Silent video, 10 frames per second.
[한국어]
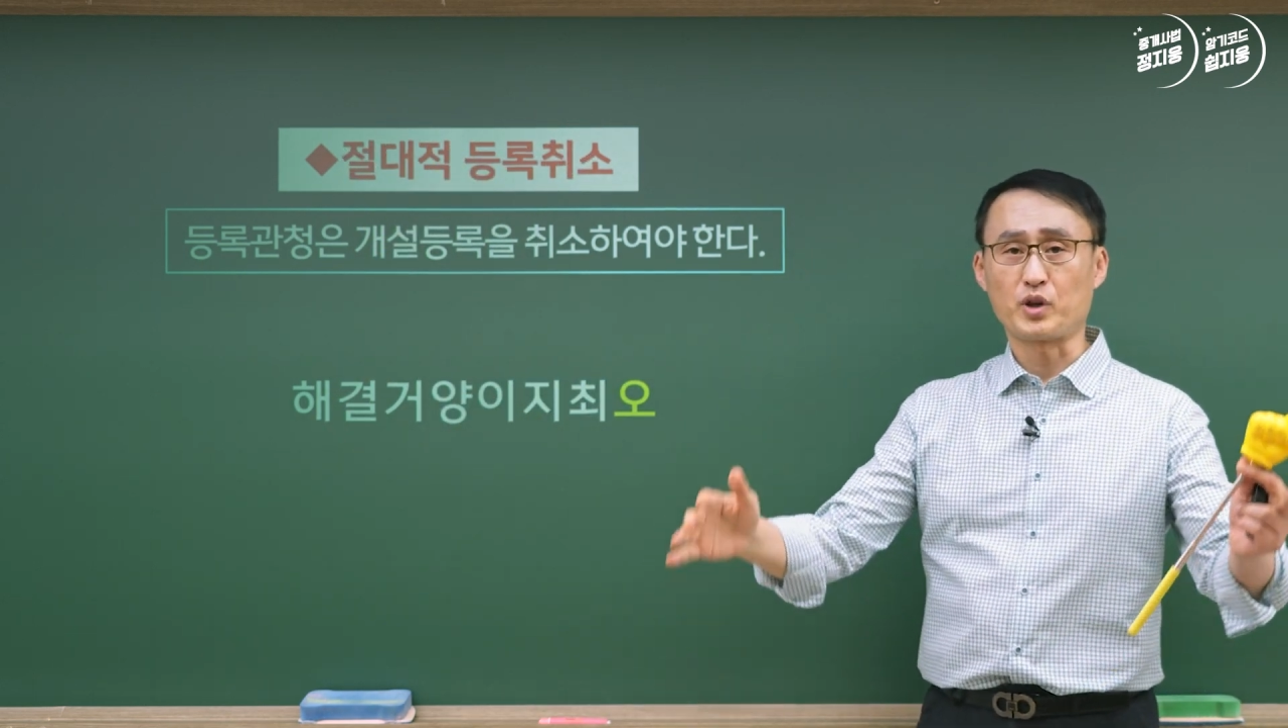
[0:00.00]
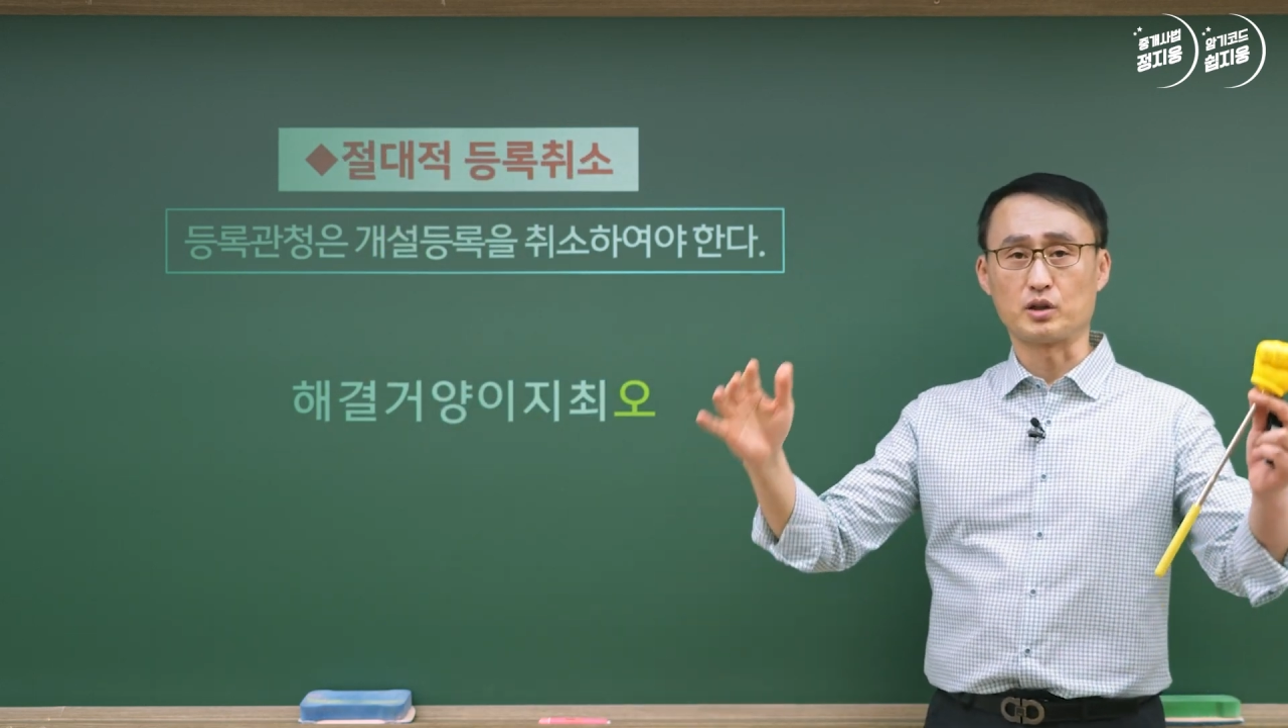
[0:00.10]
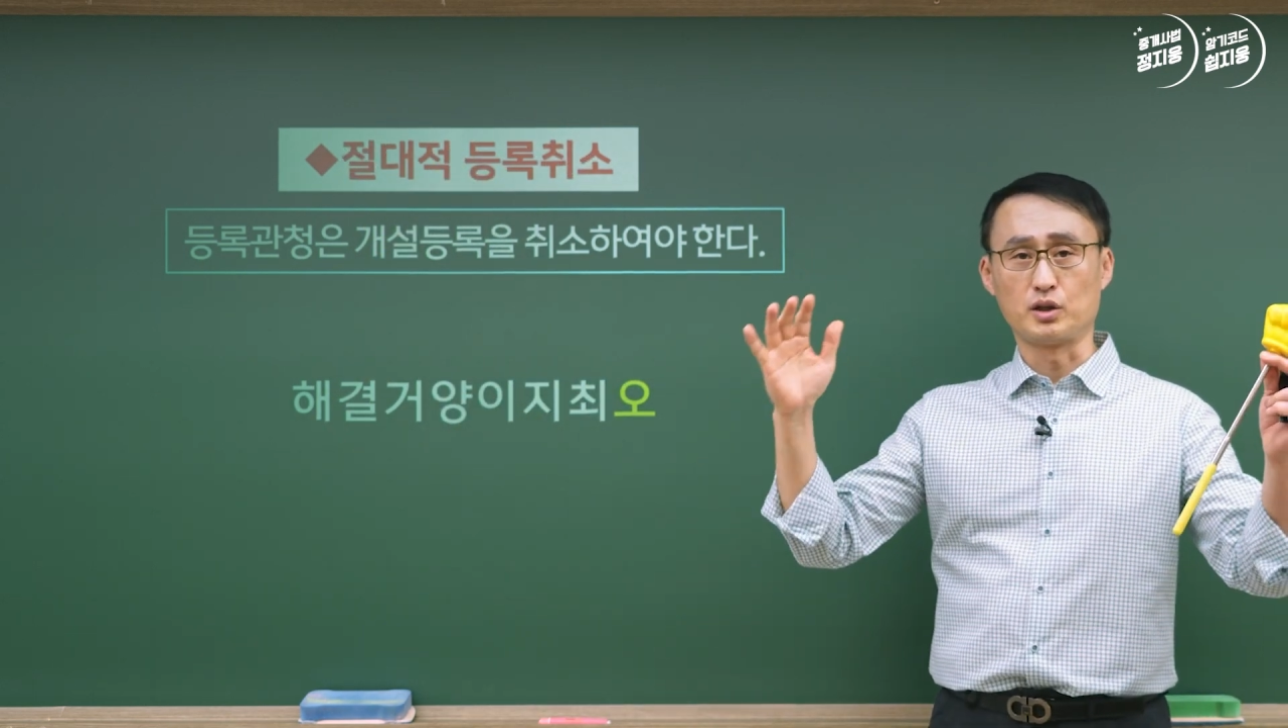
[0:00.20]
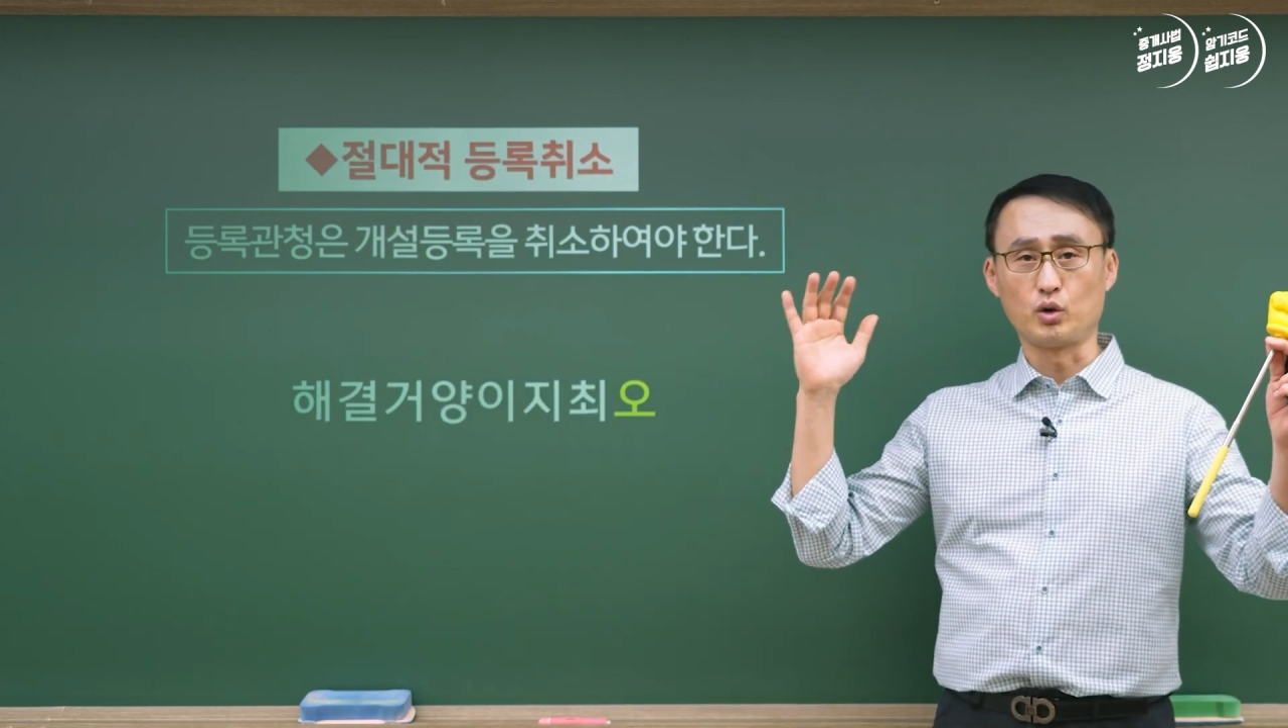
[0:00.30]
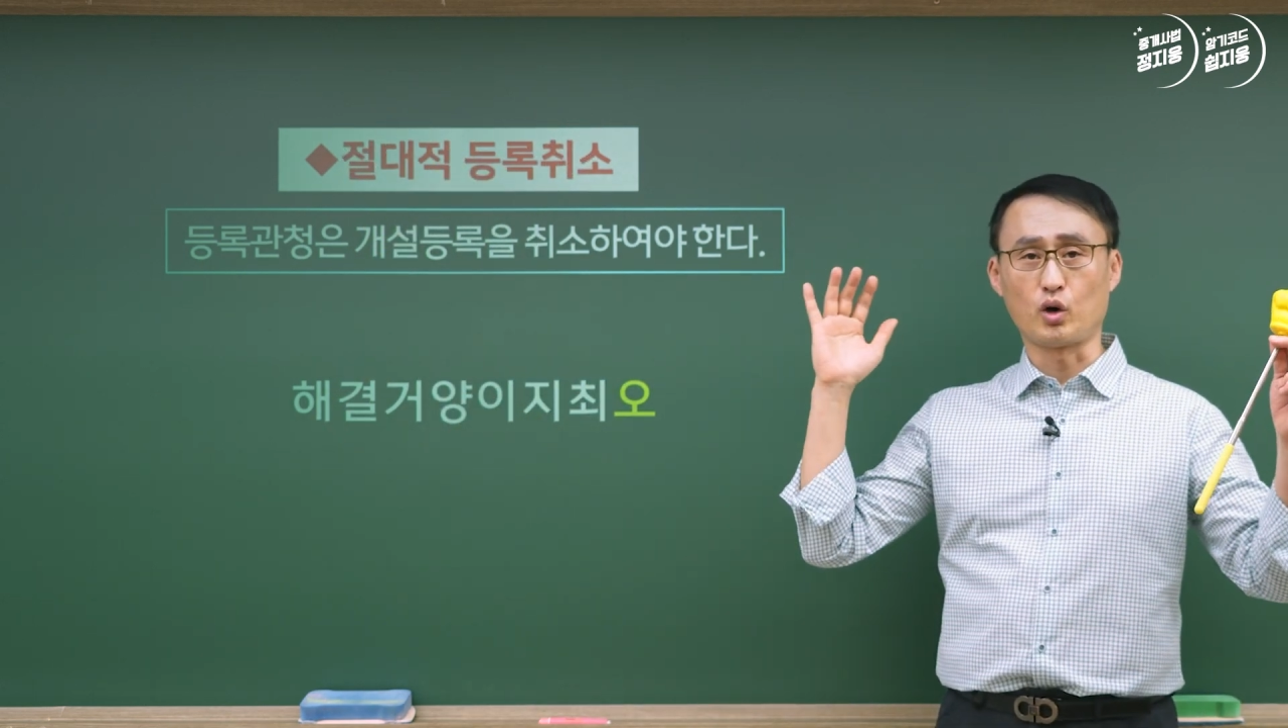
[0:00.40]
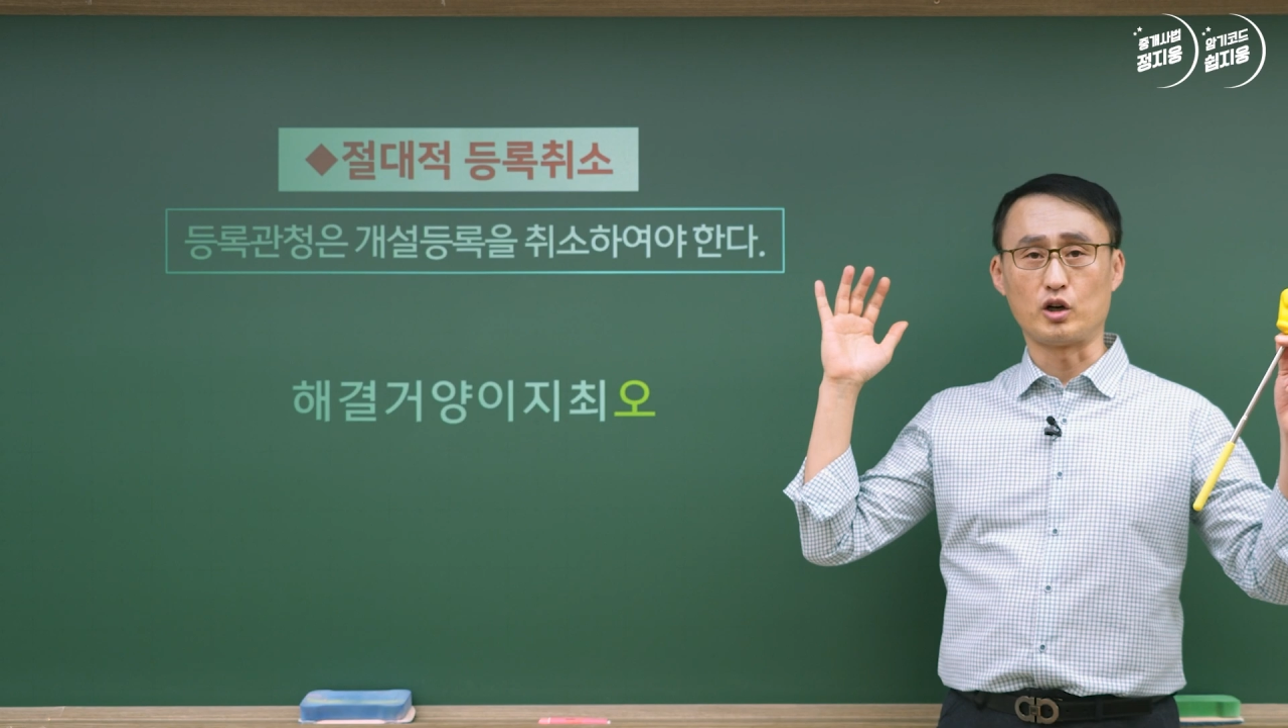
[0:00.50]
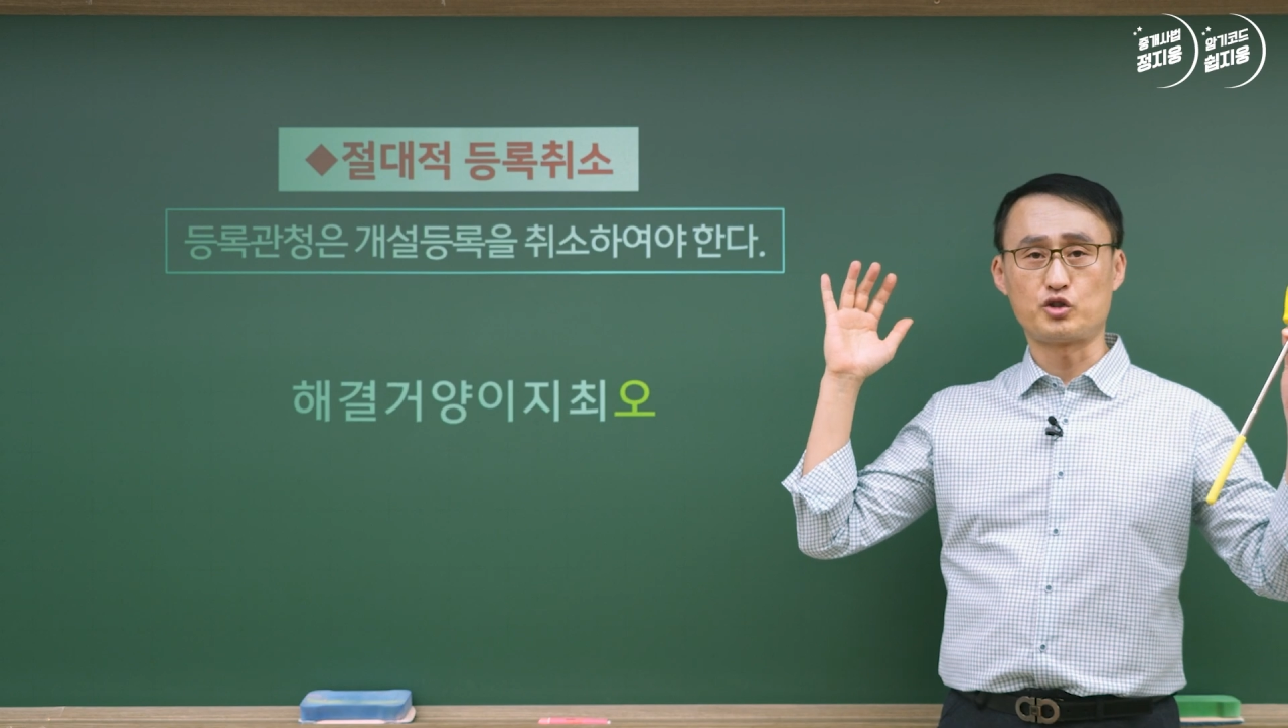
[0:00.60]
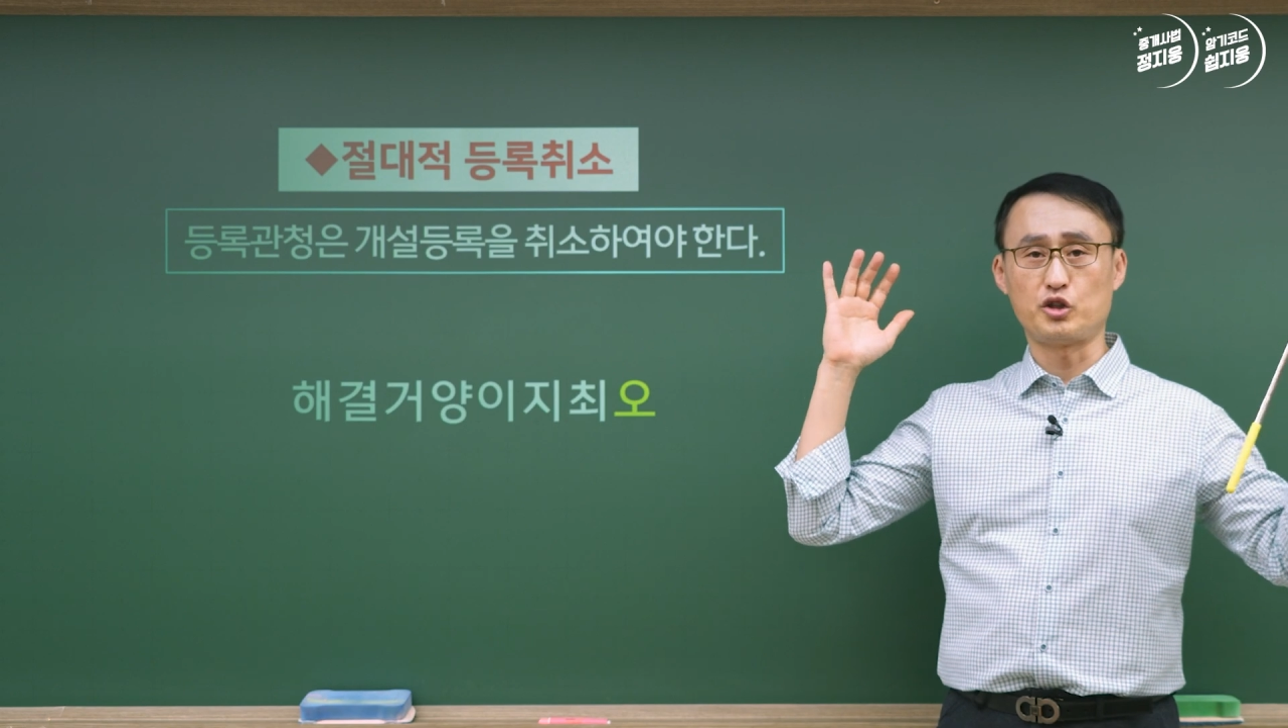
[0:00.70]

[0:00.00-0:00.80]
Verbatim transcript: 그 등록을